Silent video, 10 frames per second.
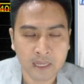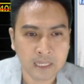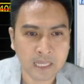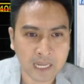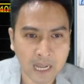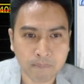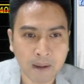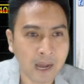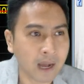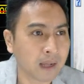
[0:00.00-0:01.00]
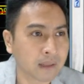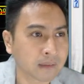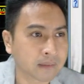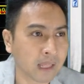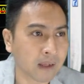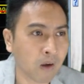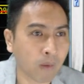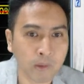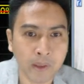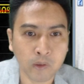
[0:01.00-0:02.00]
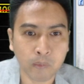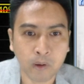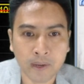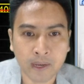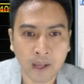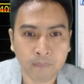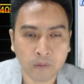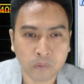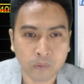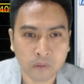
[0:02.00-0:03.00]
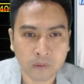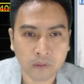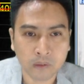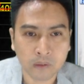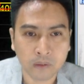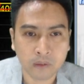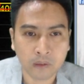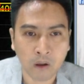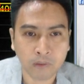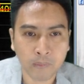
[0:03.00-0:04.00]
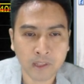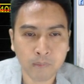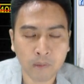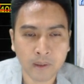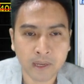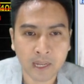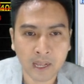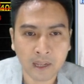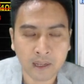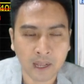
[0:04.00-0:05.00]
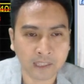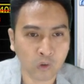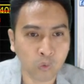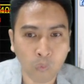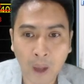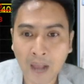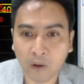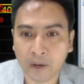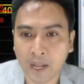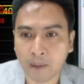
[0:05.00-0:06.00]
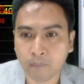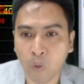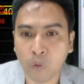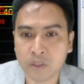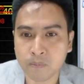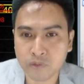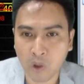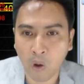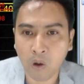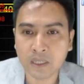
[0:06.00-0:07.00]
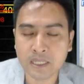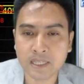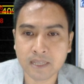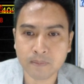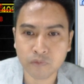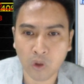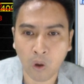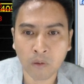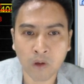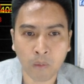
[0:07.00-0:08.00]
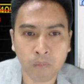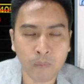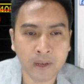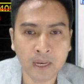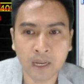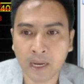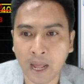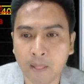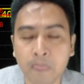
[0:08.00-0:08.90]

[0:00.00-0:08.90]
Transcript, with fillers: อย่ากลับมาเนี่ยกรอบไซด์เวย์อยู่บริเวณนี้นะครับน้องทุนกรอบไซด์เวย์ที่บริเวณนี้อาจจะดูกว้างหน่อยนะครับ62-72กรอบบริเวณนี้เลยนะ